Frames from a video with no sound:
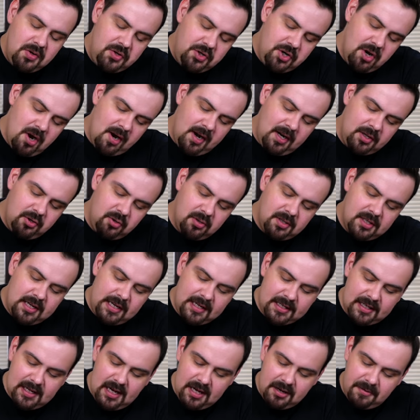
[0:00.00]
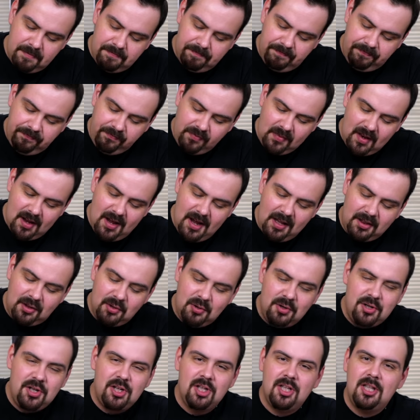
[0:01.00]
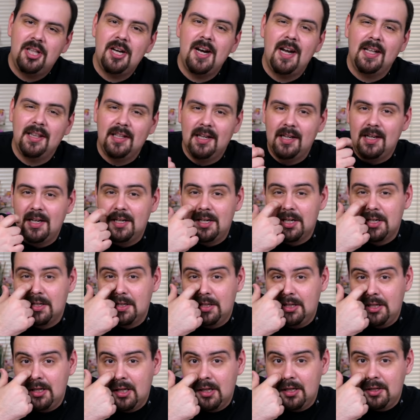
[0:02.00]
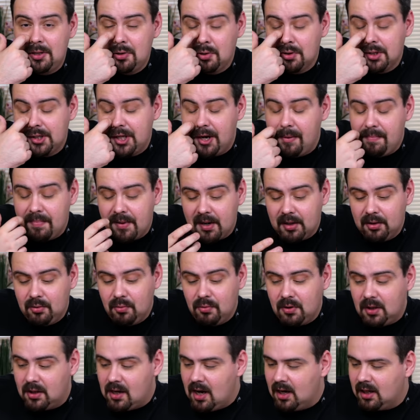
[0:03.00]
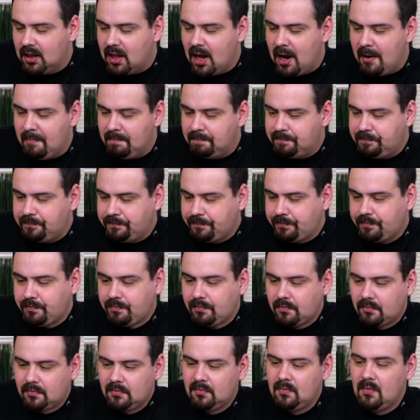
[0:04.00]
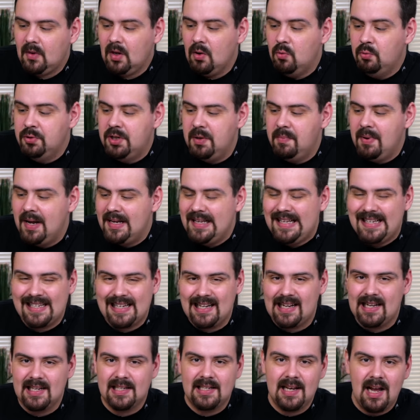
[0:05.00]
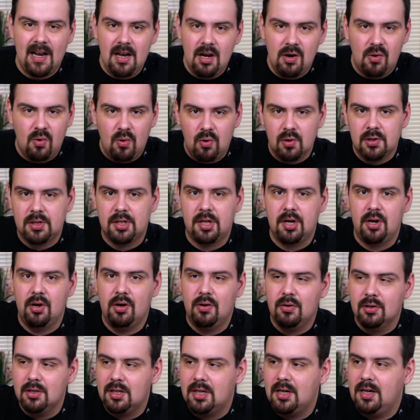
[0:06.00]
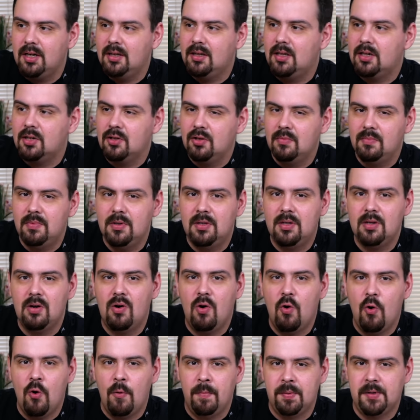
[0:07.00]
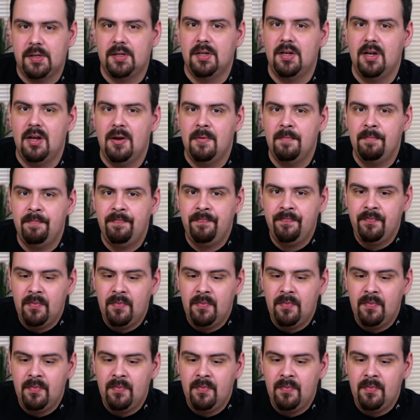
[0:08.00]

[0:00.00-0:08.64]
Что я хочу сказать. Это очень странно, конечно, делать острый продукт, когда у тебя не заказали острый. Острое должно быть опцией.